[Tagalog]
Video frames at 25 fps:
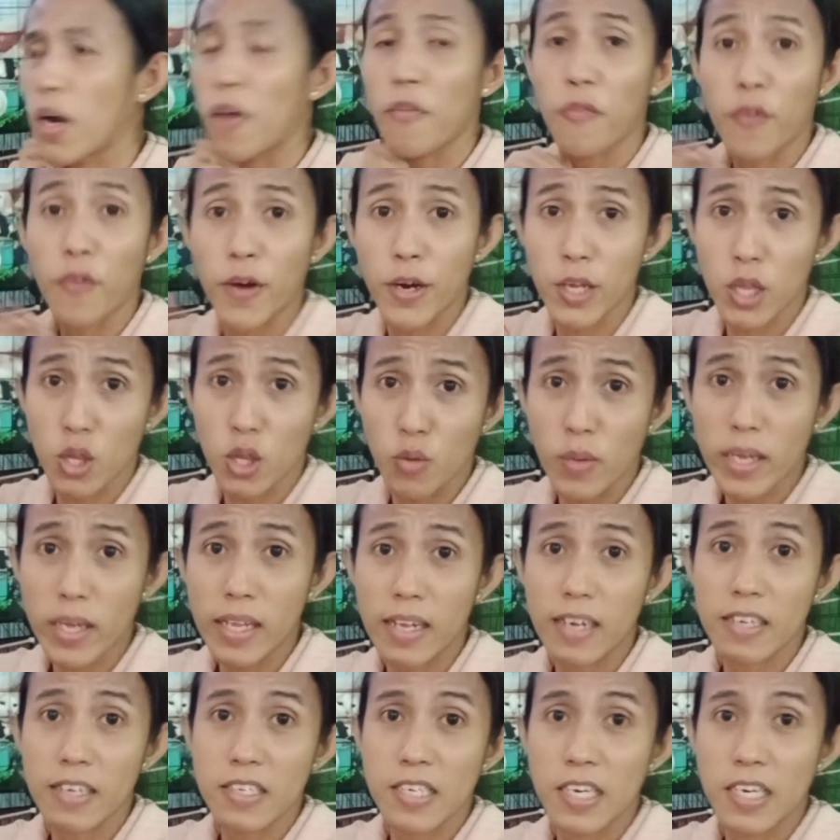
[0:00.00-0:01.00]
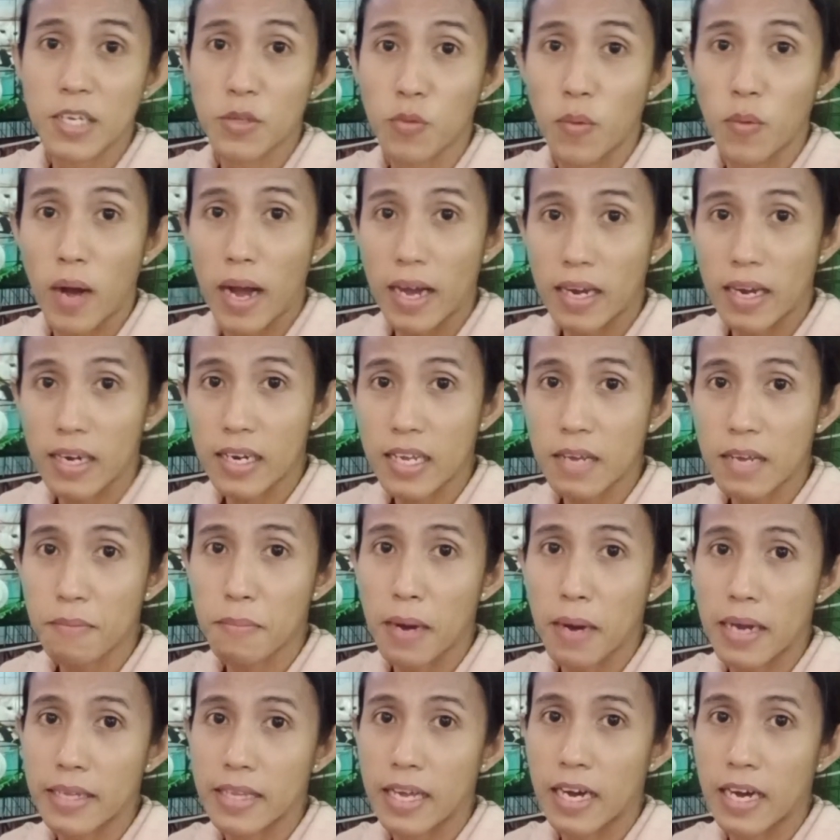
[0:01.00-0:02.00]
uh, first week ng January,
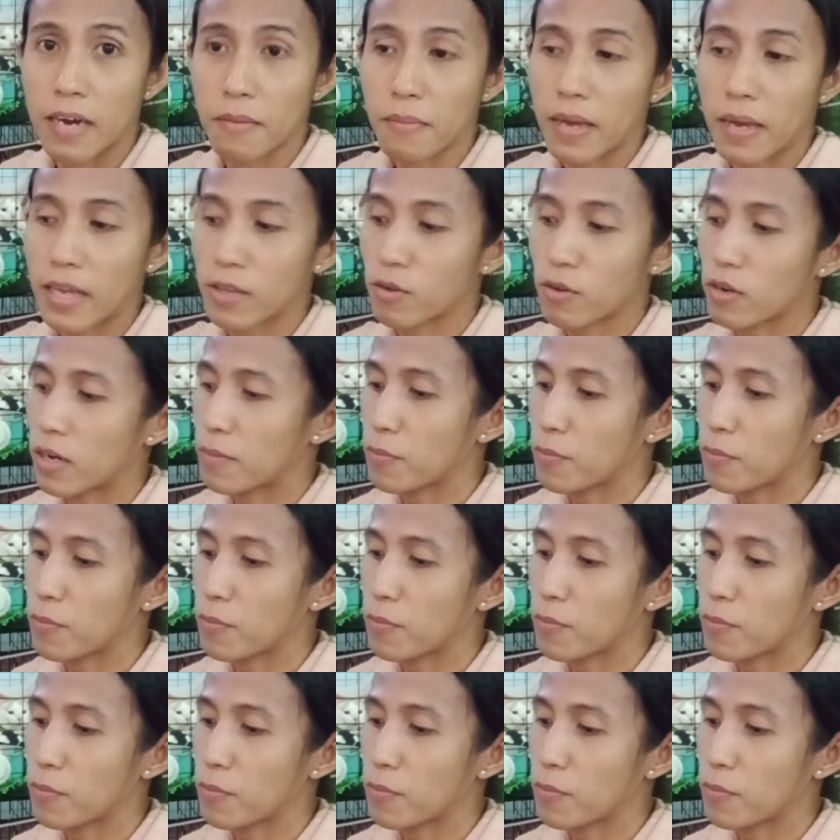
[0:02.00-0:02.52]
madam, ito na